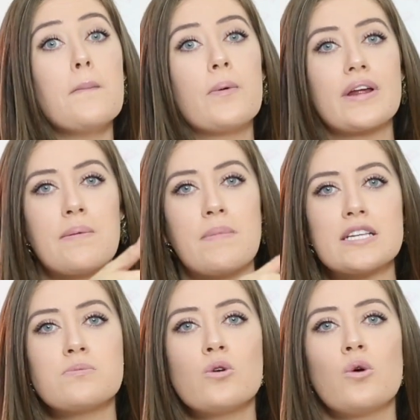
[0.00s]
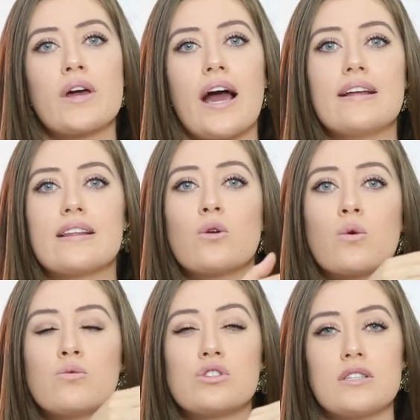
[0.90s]
porque mesmo o look ali estando
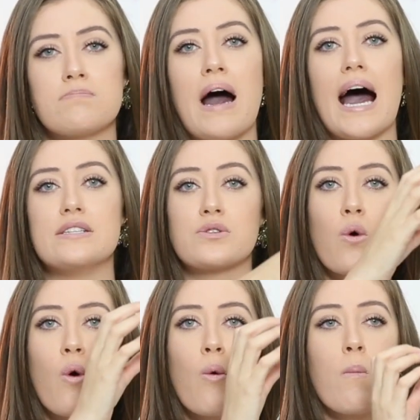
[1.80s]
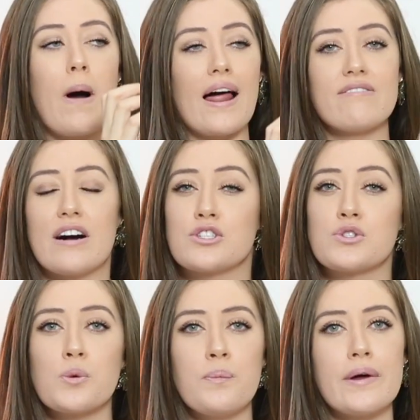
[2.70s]
com jeans básico, com uma lavagem
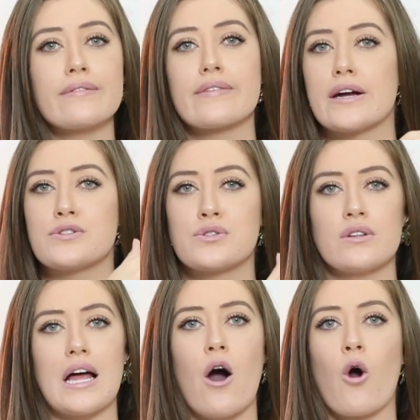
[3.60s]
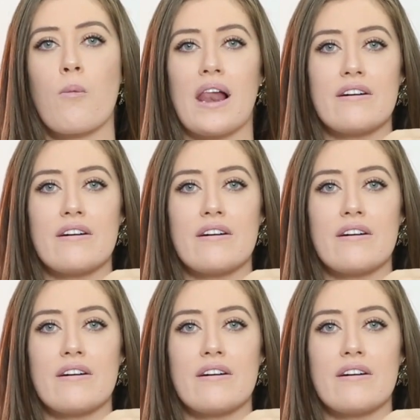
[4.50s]
super tradicional, com uma